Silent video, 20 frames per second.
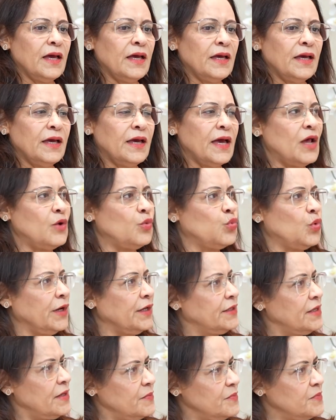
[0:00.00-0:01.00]
آه،
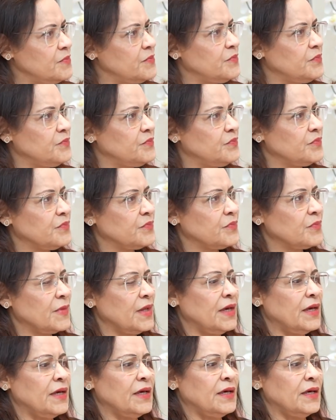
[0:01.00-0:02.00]
الوحده
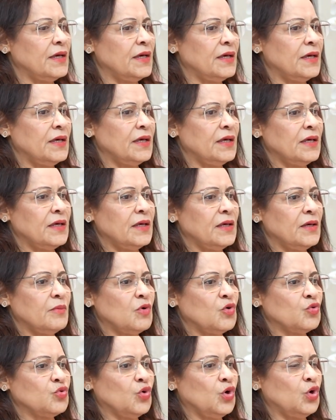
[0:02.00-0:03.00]
آه،
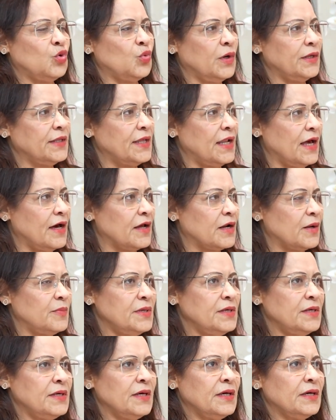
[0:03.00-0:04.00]
موضوع الوحده
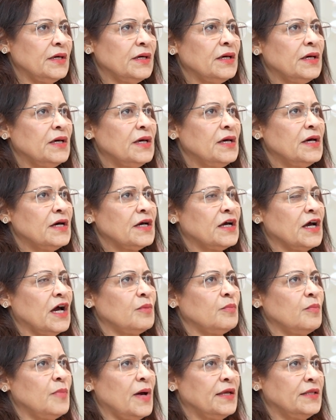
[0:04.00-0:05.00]
العربيه
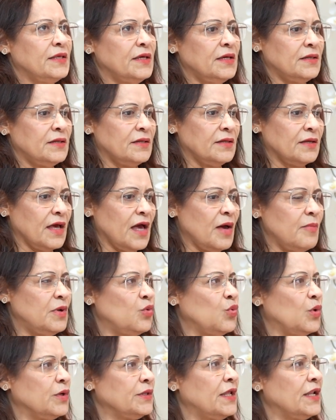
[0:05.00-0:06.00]
كان بعدين قبل
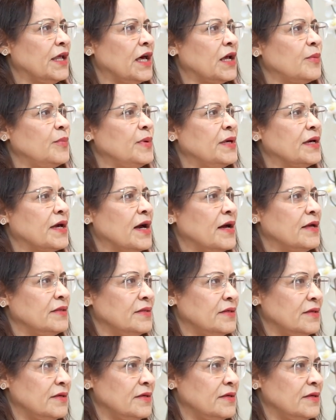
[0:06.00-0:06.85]
الوحده العربيه كان